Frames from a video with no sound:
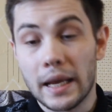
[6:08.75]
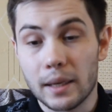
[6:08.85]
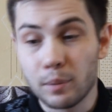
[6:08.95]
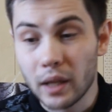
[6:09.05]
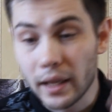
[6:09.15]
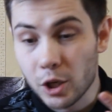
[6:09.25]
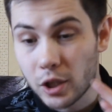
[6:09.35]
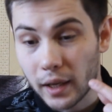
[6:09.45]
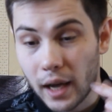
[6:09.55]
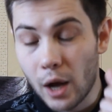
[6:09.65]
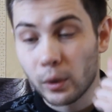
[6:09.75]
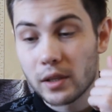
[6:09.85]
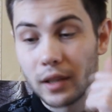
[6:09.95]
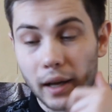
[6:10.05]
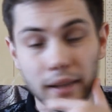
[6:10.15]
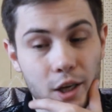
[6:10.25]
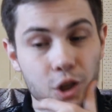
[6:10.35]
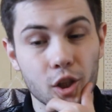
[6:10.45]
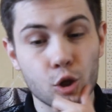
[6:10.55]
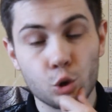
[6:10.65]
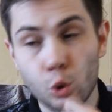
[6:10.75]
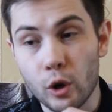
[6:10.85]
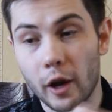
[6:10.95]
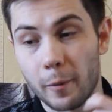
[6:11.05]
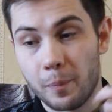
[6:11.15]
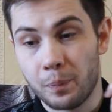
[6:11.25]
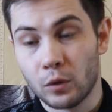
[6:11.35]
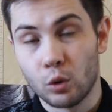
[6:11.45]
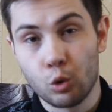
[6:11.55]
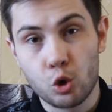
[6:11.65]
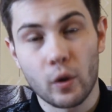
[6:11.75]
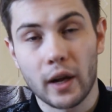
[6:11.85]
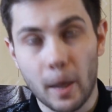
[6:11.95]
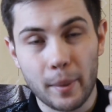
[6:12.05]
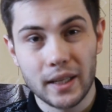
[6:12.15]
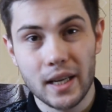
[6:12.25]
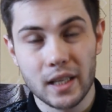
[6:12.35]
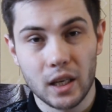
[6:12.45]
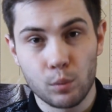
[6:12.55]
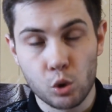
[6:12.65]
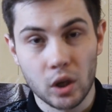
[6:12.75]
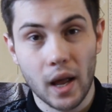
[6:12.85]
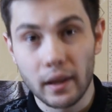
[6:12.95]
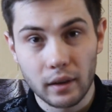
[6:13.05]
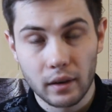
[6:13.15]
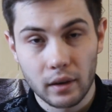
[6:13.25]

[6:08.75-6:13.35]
И была даже такая у нас однажды история, у чувака подрезали бушлат,